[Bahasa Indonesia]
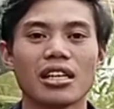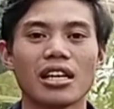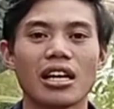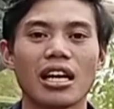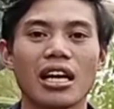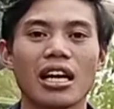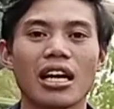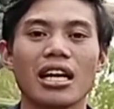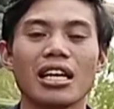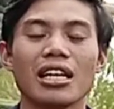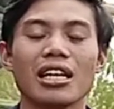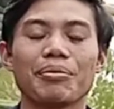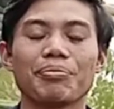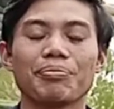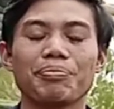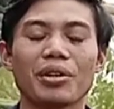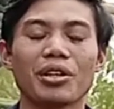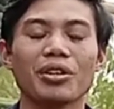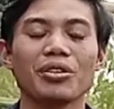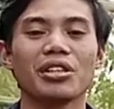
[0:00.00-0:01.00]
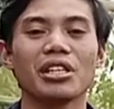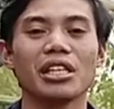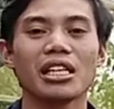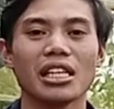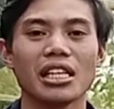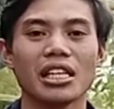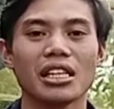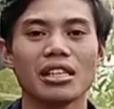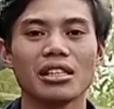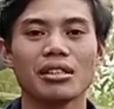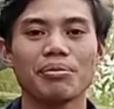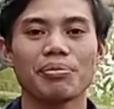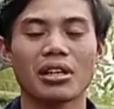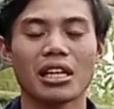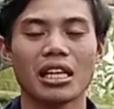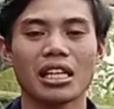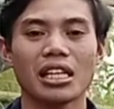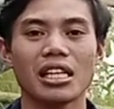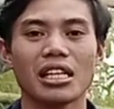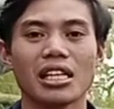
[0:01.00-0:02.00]
hal-hal yang perlu
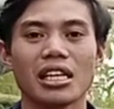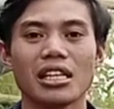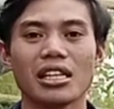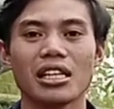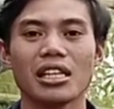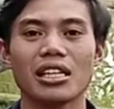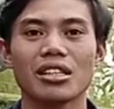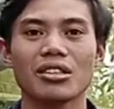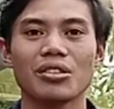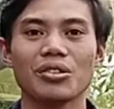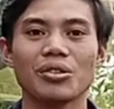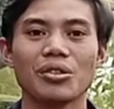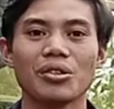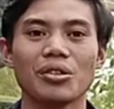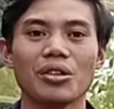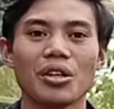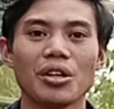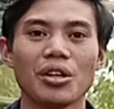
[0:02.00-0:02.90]
diperhatikan yaitu